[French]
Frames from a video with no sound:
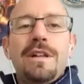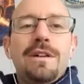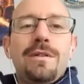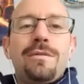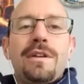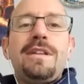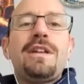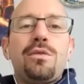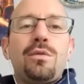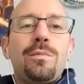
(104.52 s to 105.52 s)
la
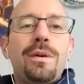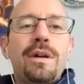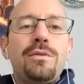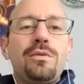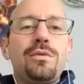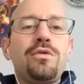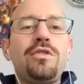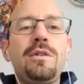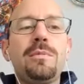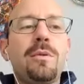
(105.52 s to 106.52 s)
validation ou pas du truc, je
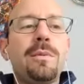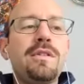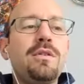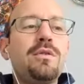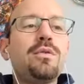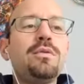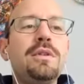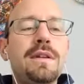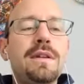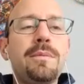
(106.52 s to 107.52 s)
dis bon, bah, c'est qu'une
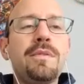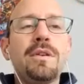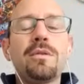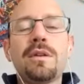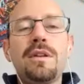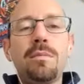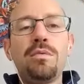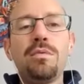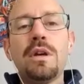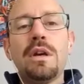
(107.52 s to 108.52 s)
étape, c'est qu'un
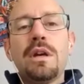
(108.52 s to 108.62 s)
début,